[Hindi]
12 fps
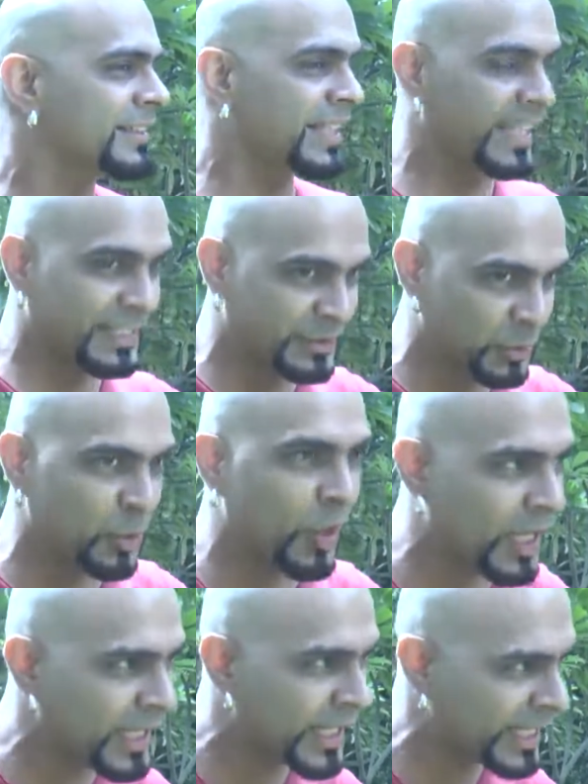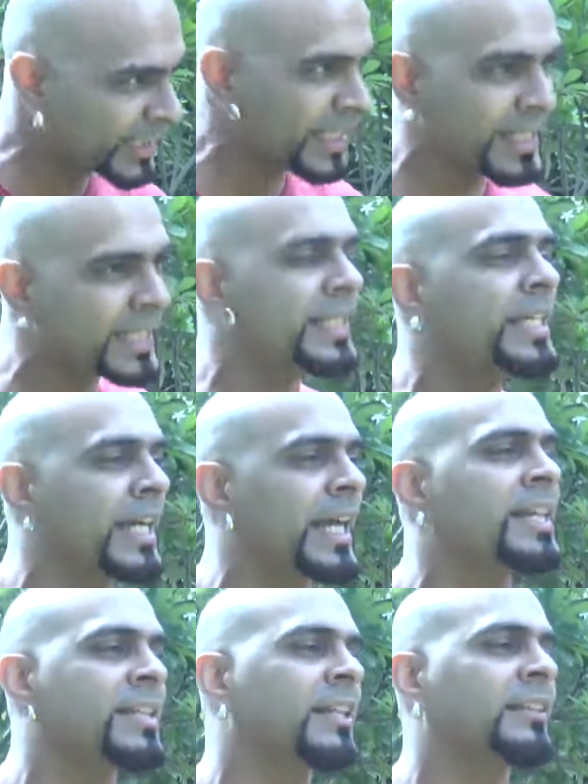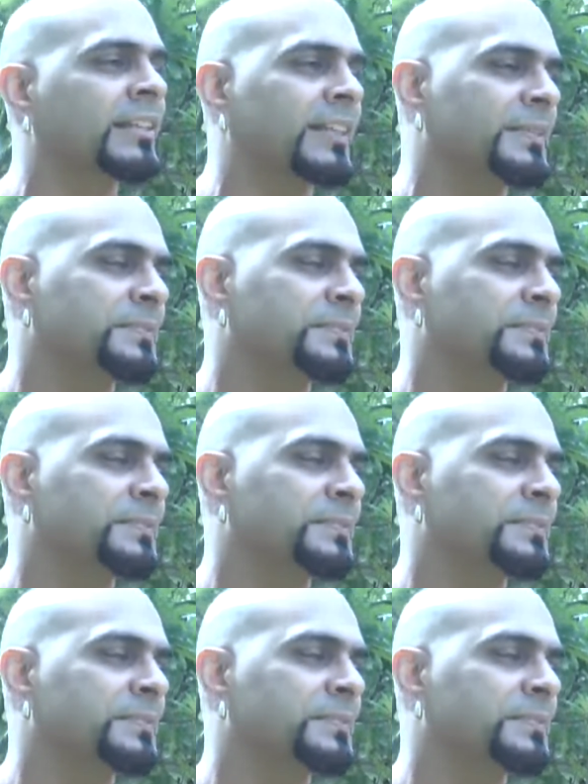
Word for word: ये दो अलग हैं क्या एक ही है ऐसा लगता है